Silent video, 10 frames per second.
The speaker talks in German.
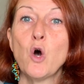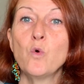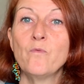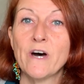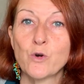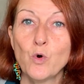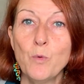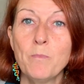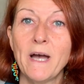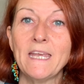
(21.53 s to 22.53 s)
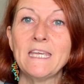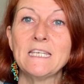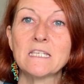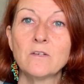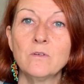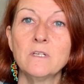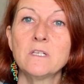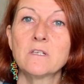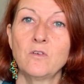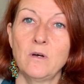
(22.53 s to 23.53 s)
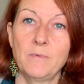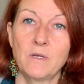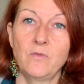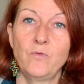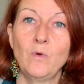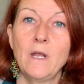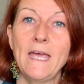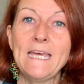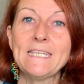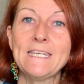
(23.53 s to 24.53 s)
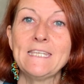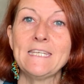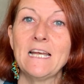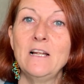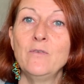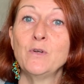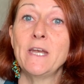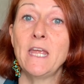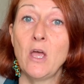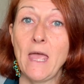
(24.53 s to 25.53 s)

und warum ein gesundes Körpergefühl essentiell für deine